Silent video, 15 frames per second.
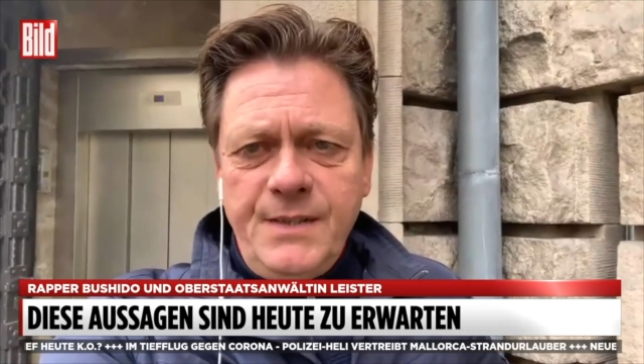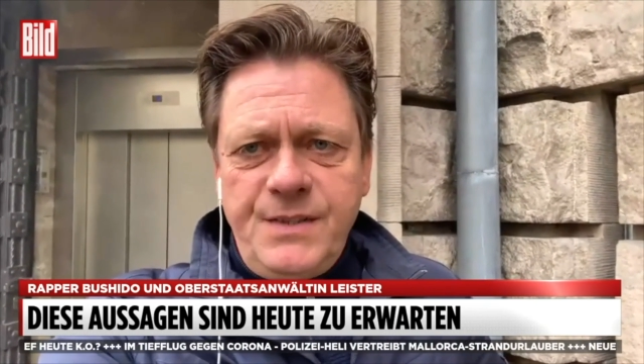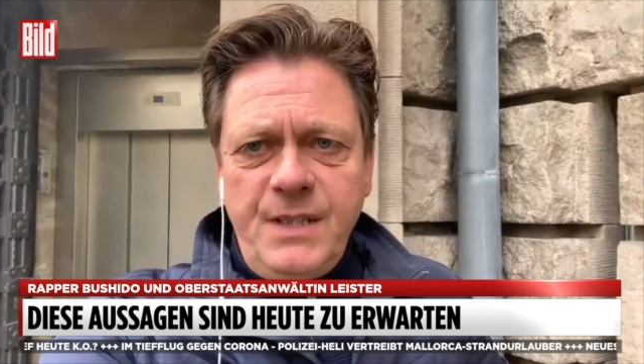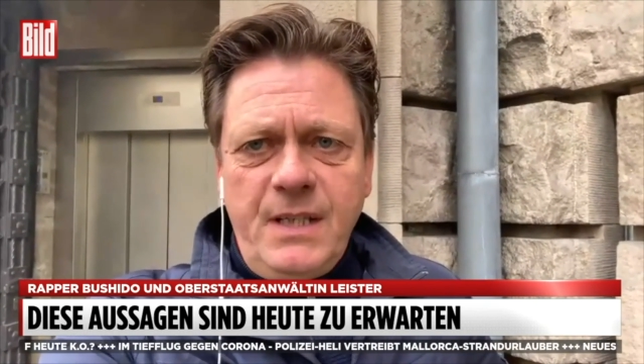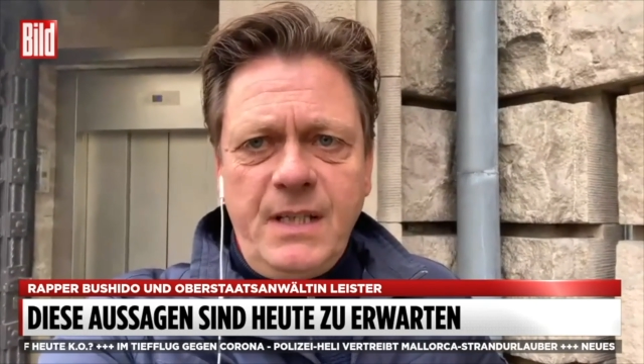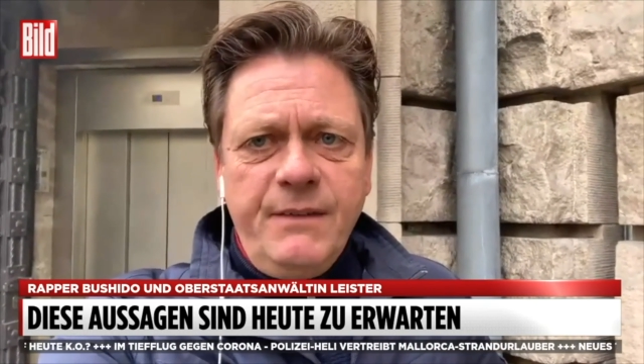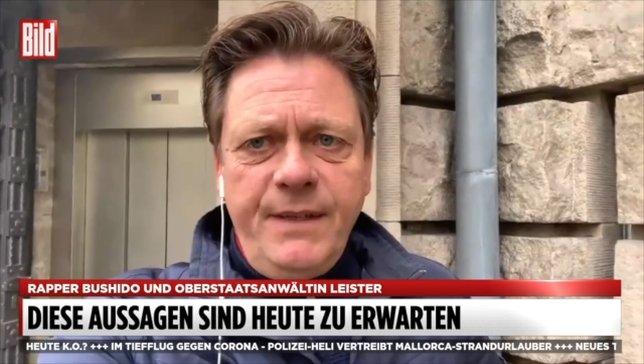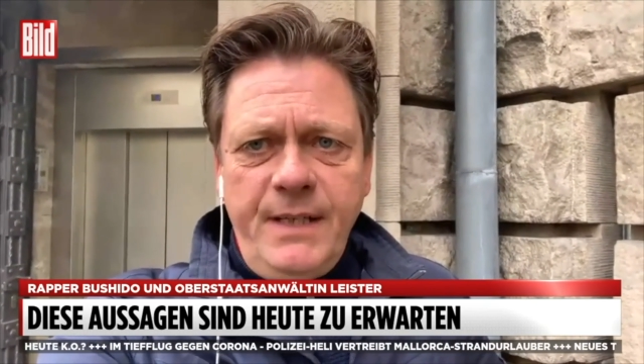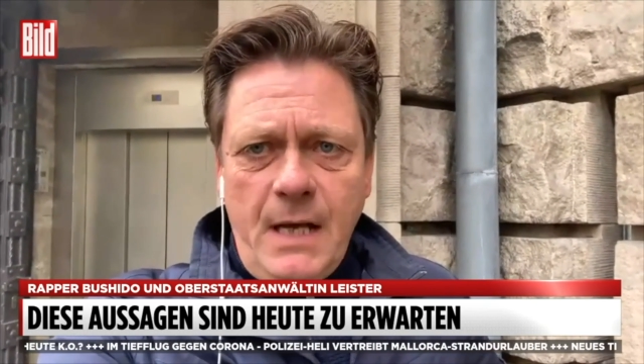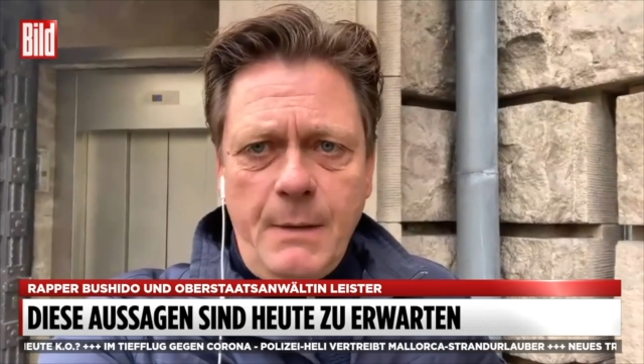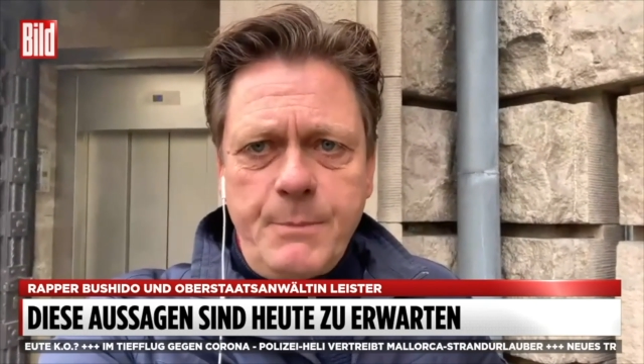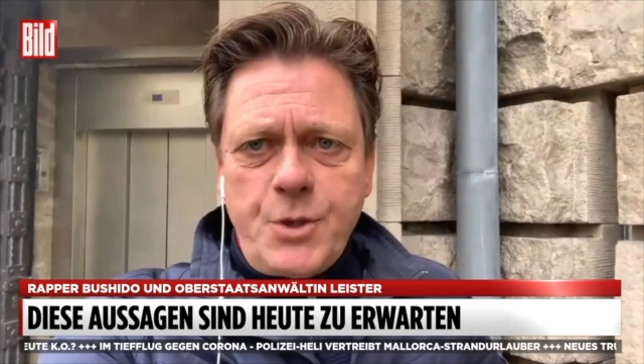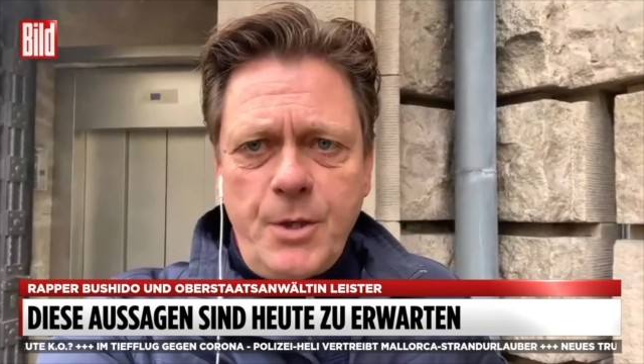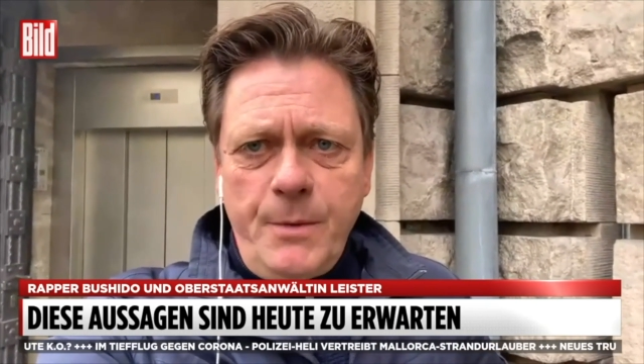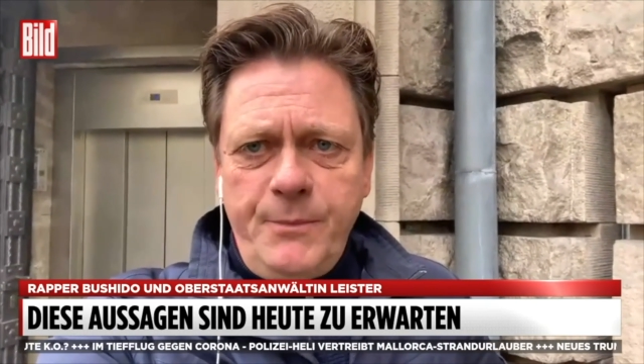ist die
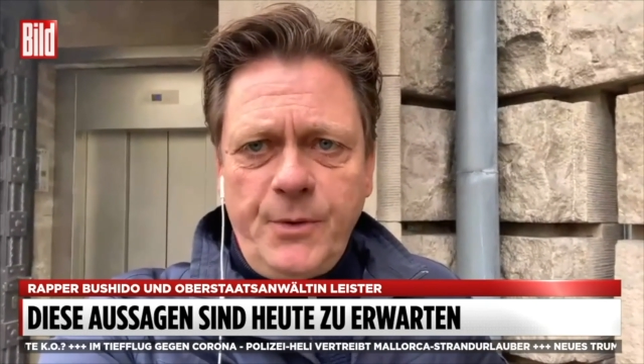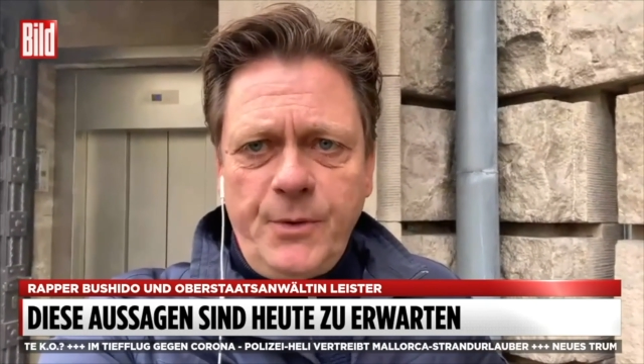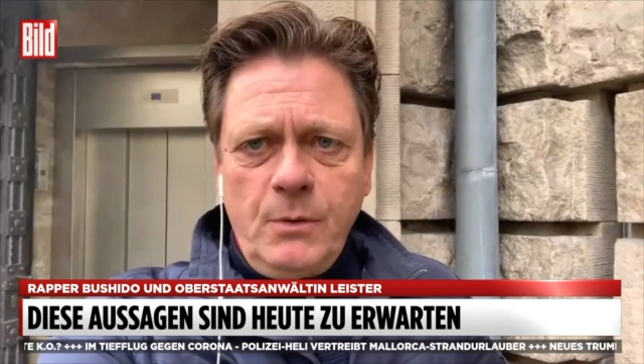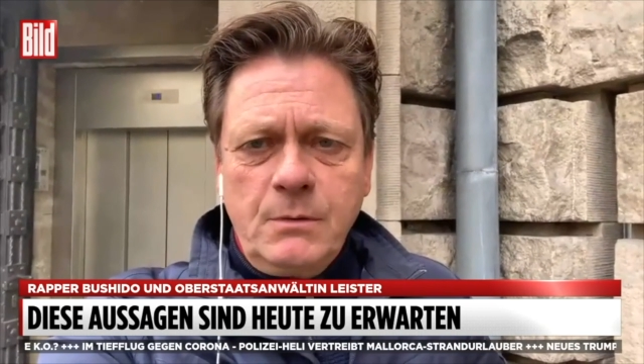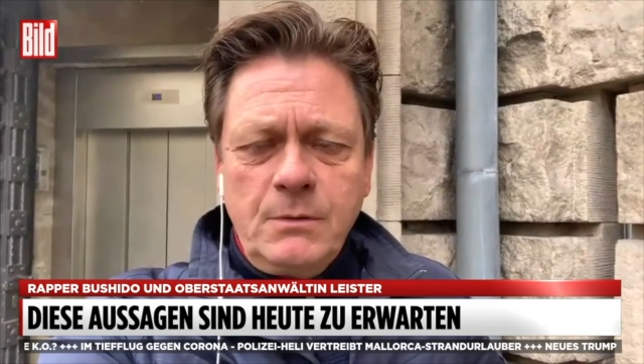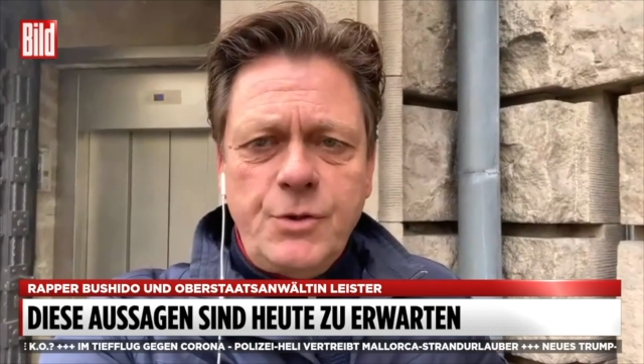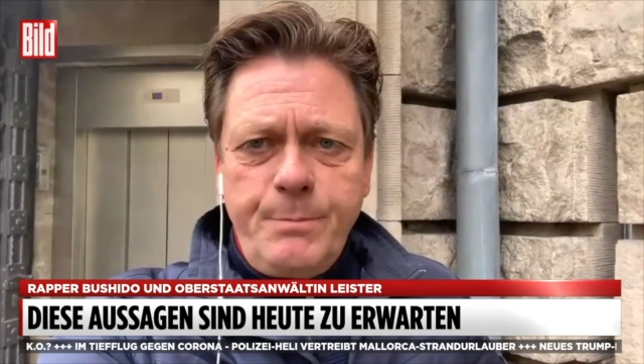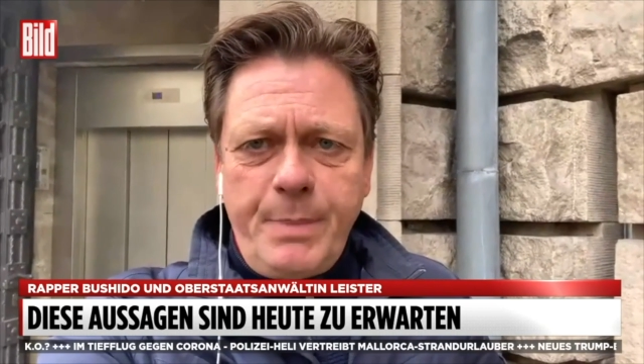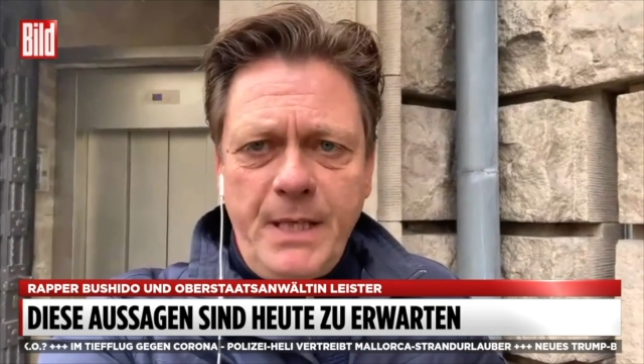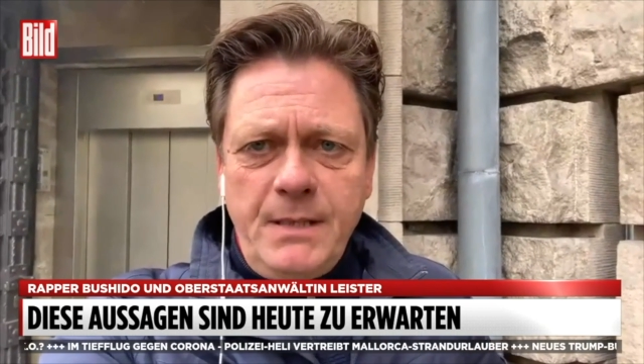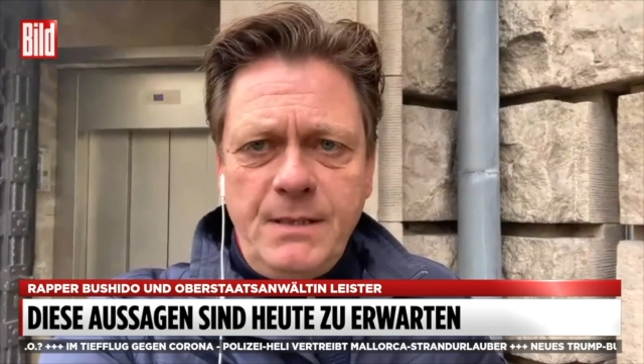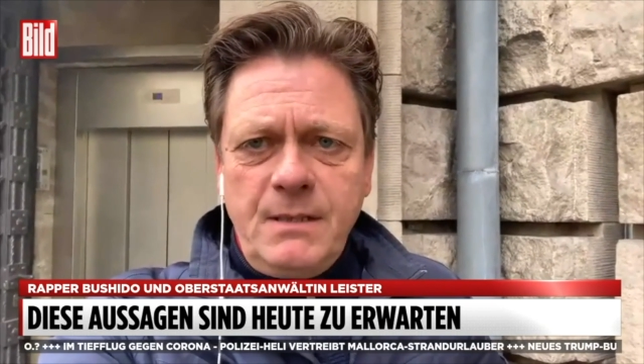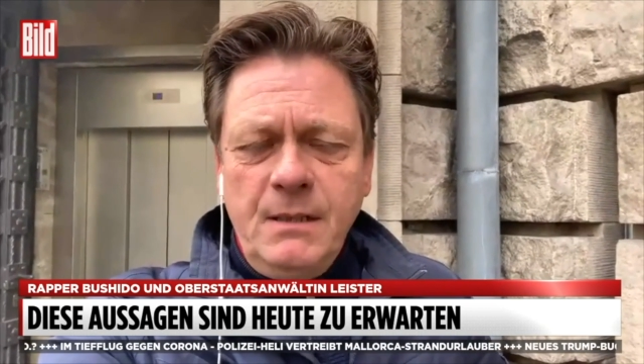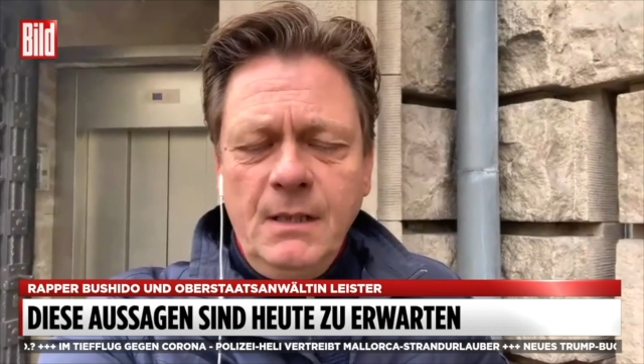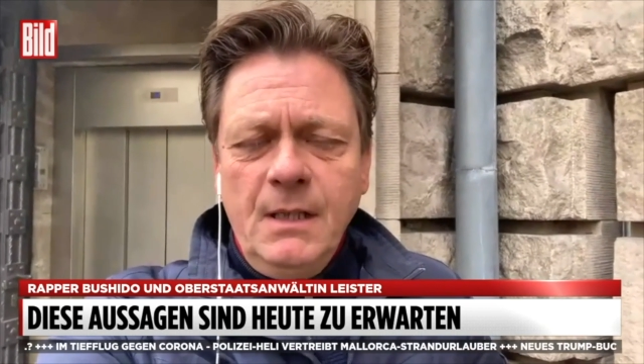Gewinnabschöpfung,
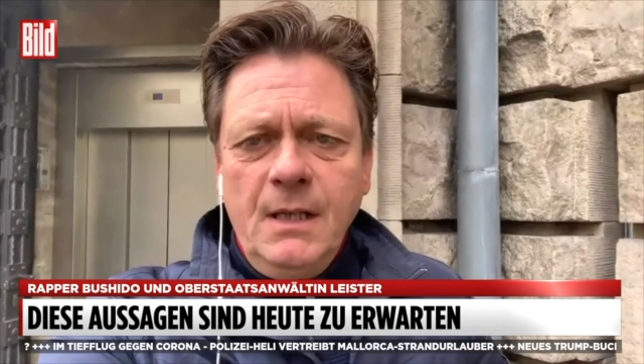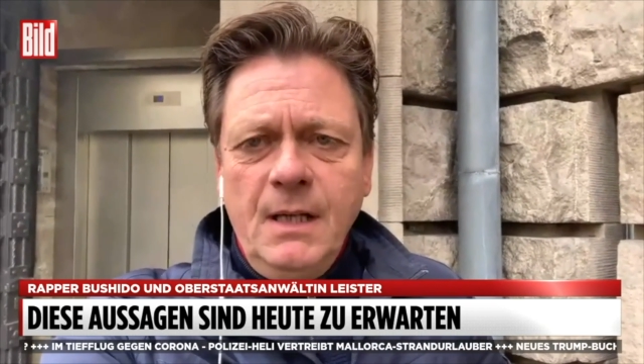sprich,